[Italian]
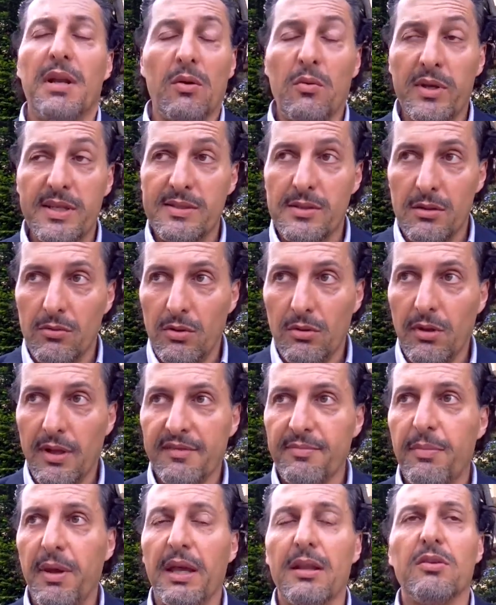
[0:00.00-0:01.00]
per
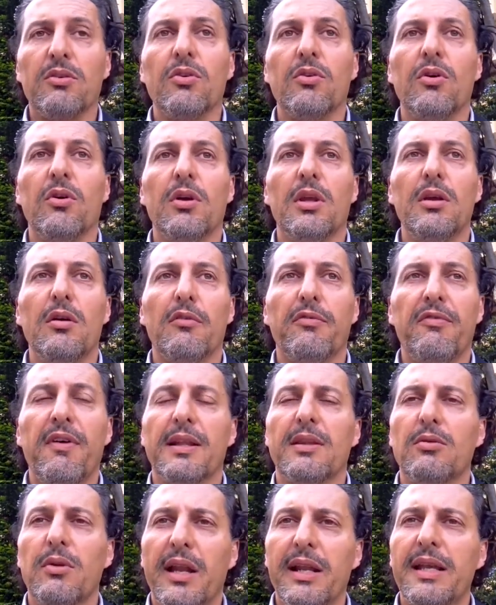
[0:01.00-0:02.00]
questo aspetto io ho
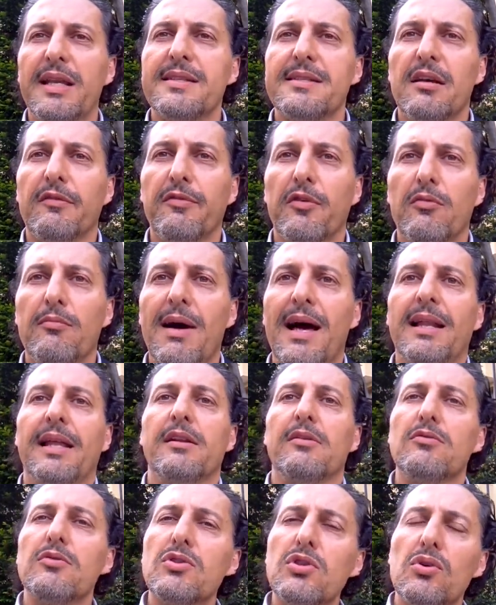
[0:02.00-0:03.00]
fatto una richiesta
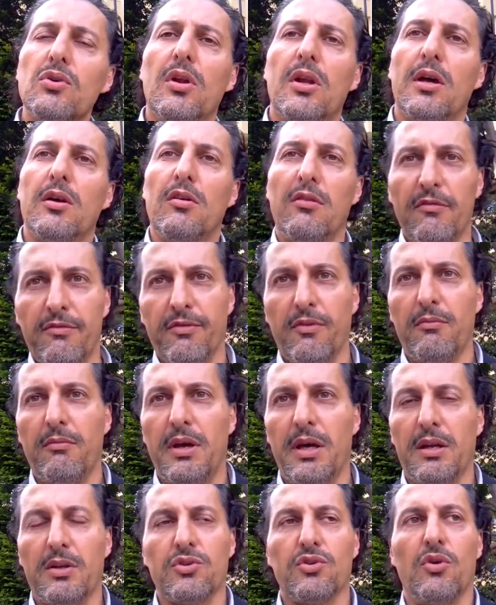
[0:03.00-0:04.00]
formale non solo alla
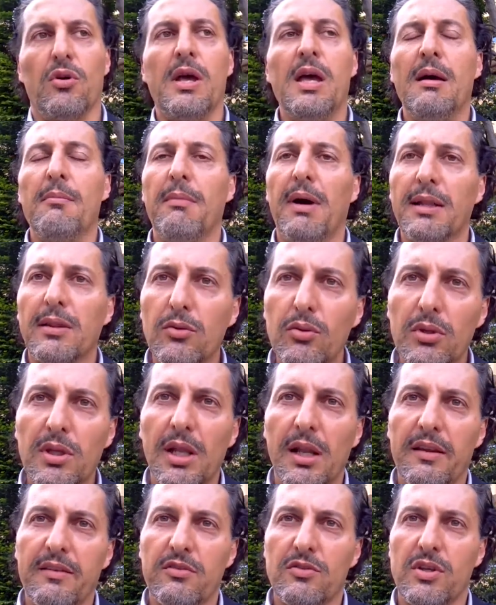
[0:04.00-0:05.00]
Confommercio ma a
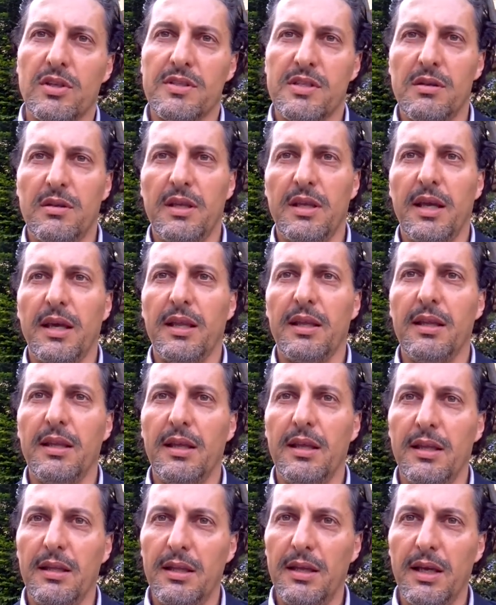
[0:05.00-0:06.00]
tutte le associazioni di,
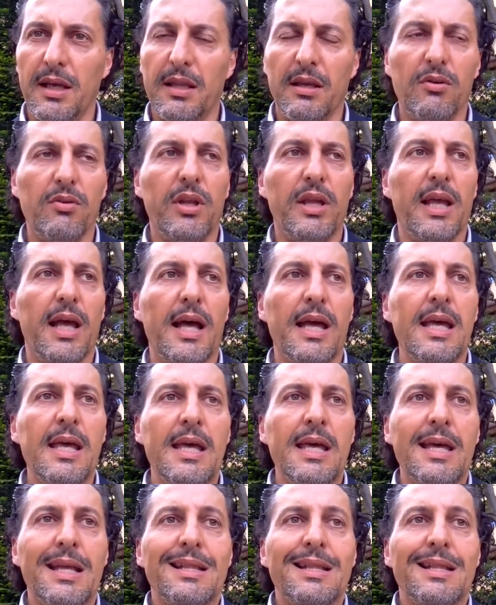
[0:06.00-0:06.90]
di, di categoria